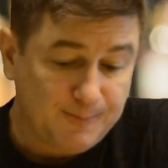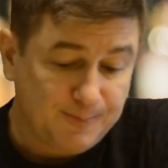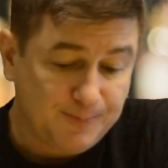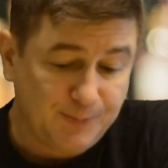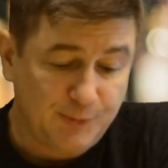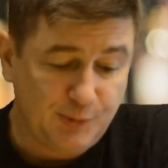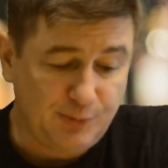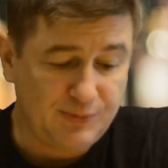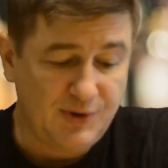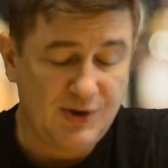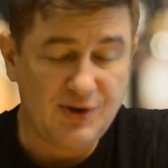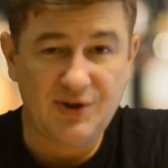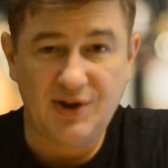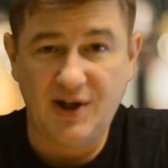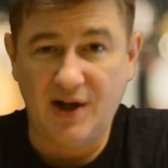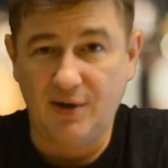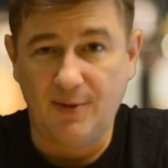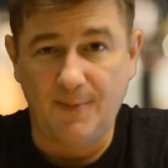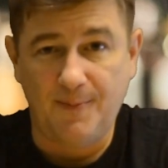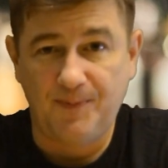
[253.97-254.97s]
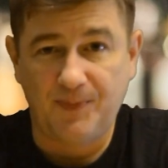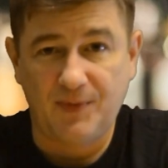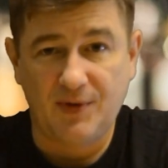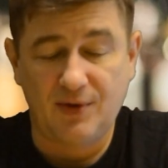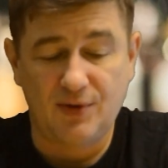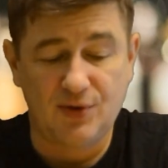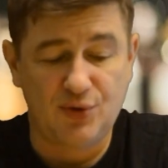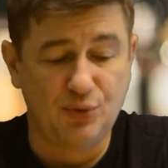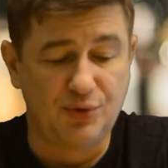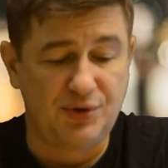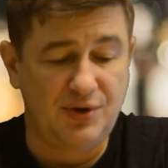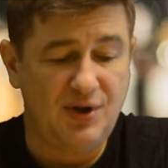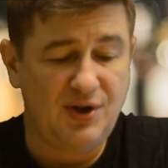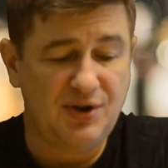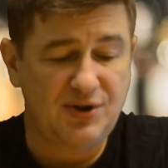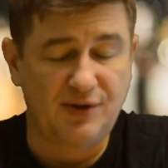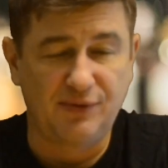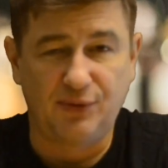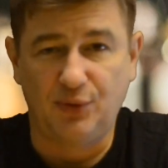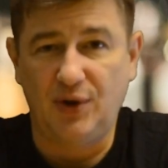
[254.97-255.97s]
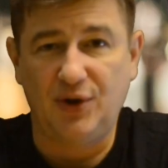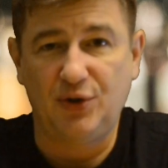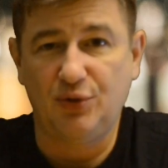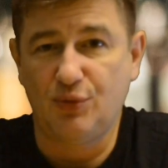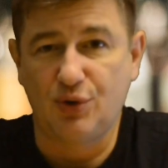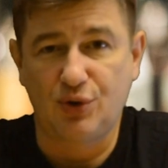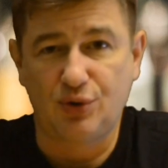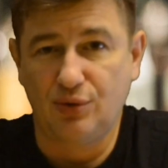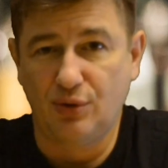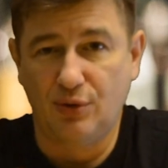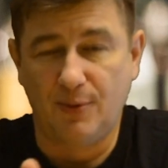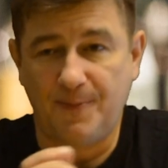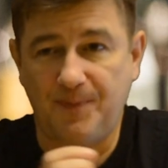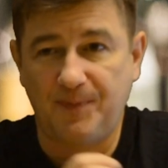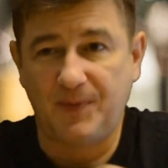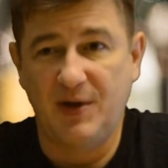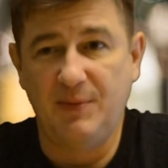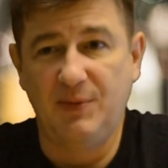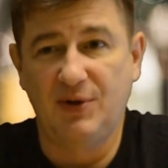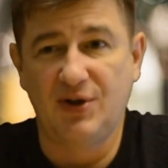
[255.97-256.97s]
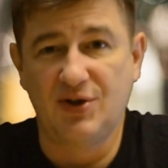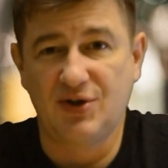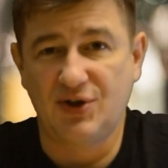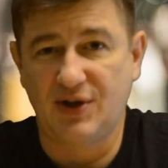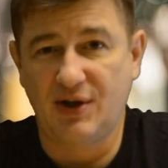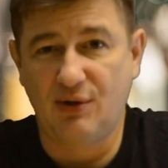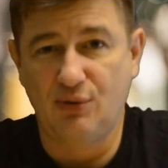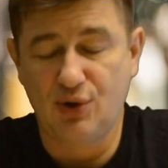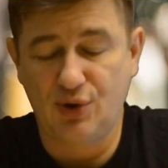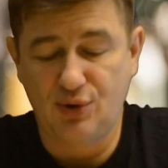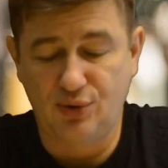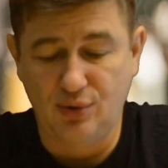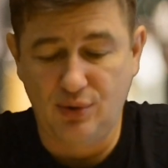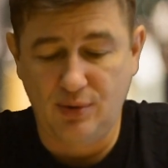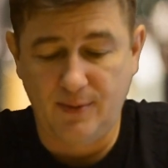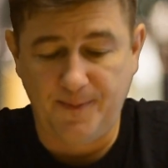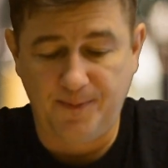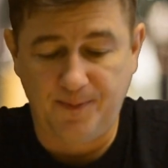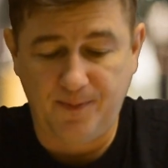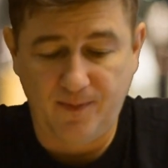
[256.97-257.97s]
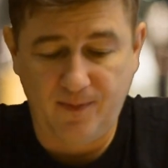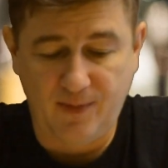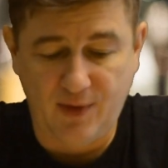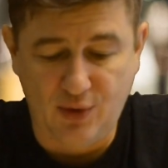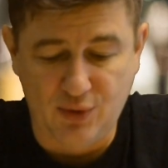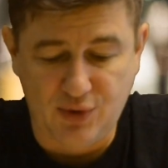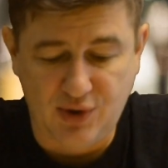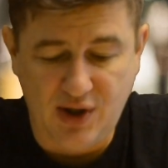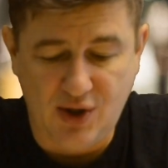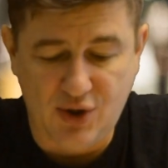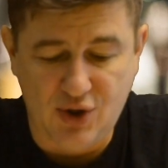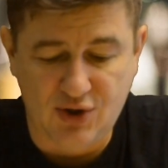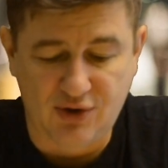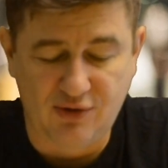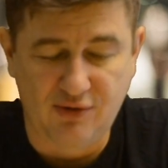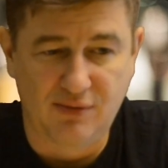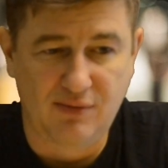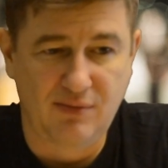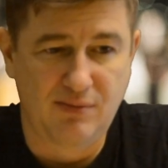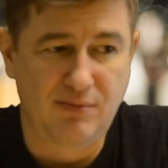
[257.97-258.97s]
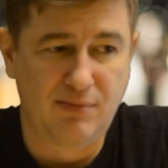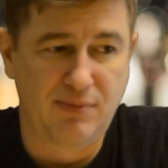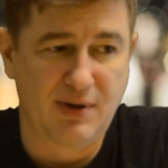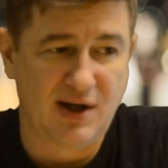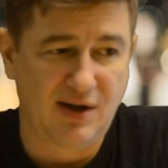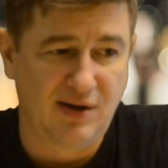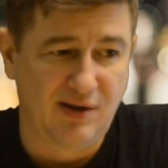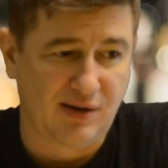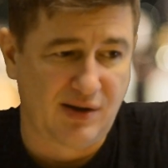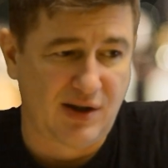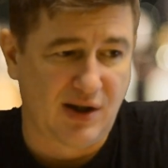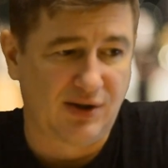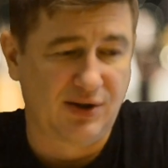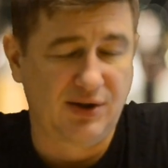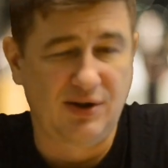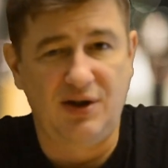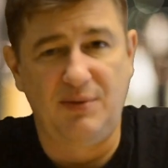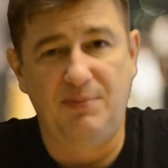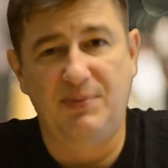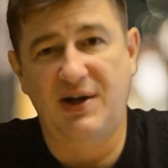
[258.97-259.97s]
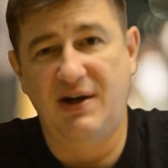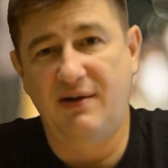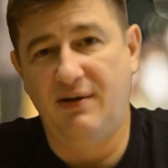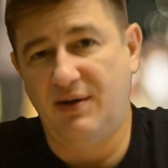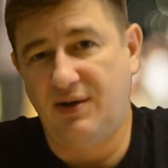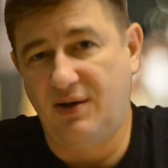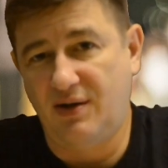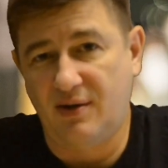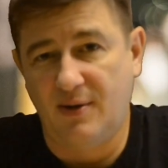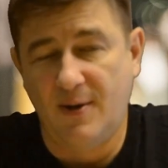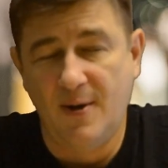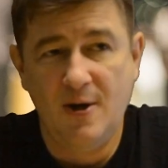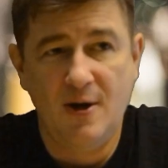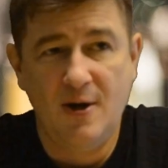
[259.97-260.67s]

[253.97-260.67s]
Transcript: Ну, не знаю суть исков, но я думаю, что именно из-за того, что Роскачество брало как-то неправильные